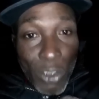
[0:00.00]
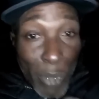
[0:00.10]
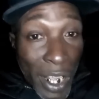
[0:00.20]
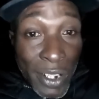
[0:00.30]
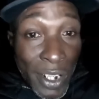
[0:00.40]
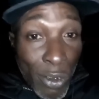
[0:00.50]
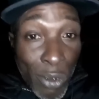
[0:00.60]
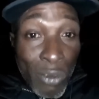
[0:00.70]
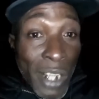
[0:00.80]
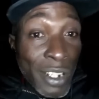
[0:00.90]
Yo me casé
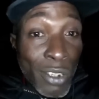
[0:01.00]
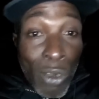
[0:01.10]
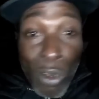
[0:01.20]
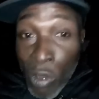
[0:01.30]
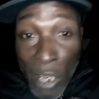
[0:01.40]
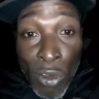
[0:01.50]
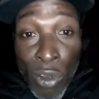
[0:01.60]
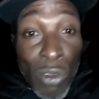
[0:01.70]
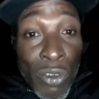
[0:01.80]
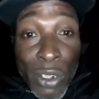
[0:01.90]
con una psicóloga, no
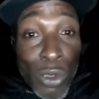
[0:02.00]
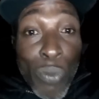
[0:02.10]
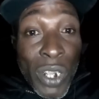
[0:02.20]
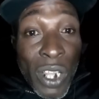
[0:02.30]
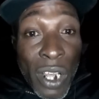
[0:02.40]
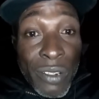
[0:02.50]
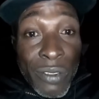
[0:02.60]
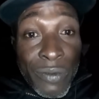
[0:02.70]
con una estúpida.